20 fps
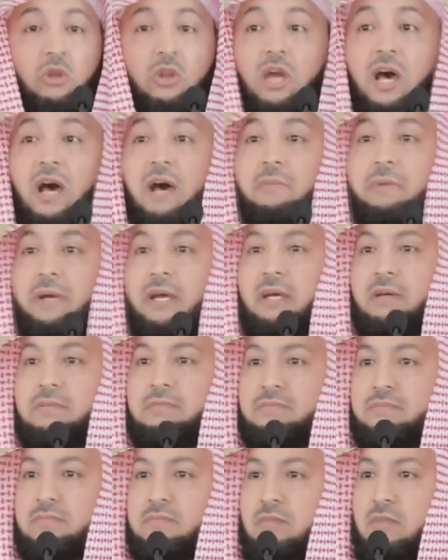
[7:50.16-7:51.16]

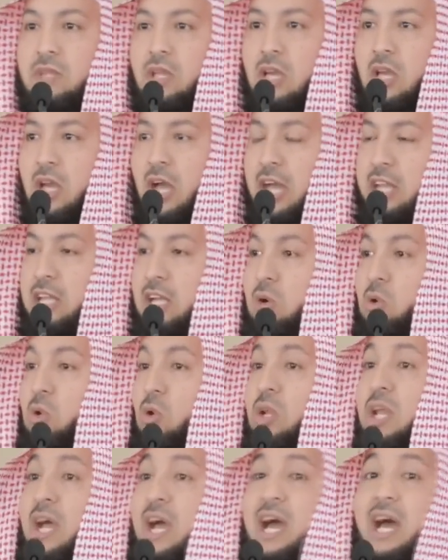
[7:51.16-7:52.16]
Четвертое.
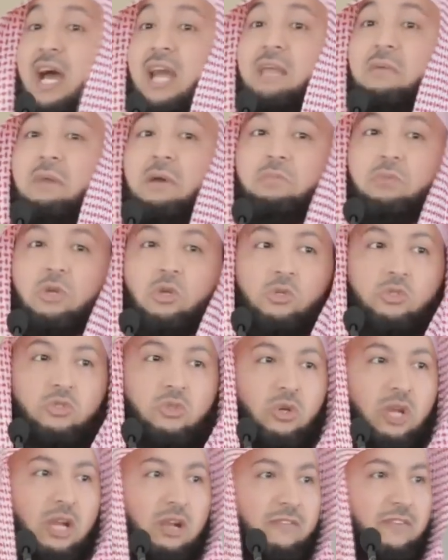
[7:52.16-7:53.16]
Чтобы он знал
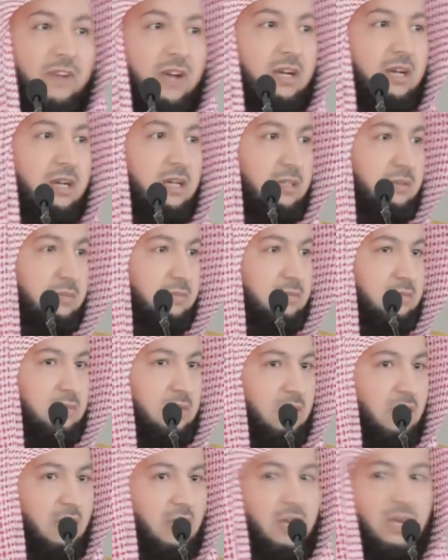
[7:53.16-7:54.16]
основу фикха.
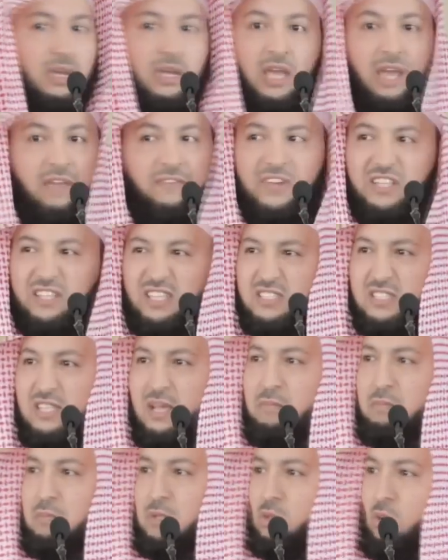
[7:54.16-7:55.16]
Как
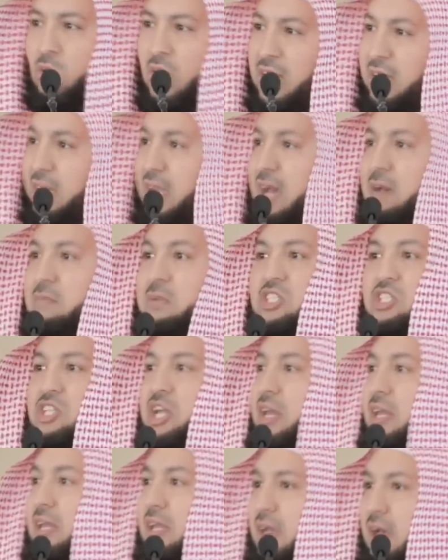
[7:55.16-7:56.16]
ты можешь изучить
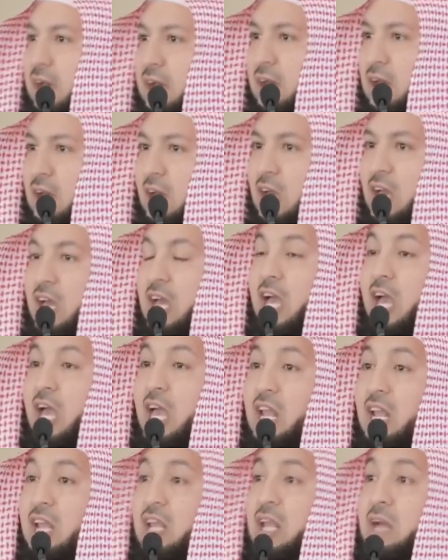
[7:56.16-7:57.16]
шариатские
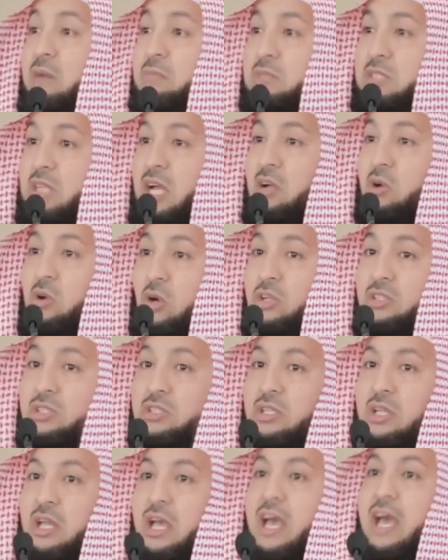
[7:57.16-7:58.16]
законоположения, если ты не
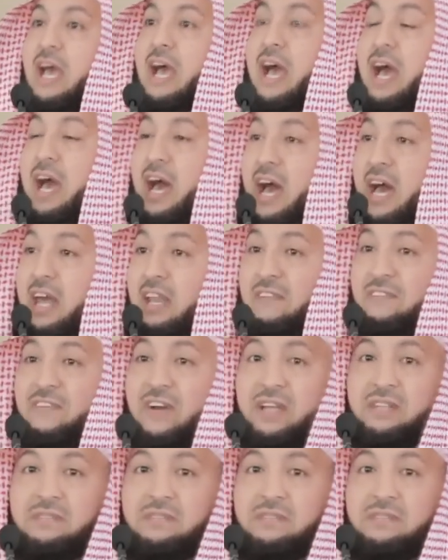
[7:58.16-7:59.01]
знаешь их общие доводы?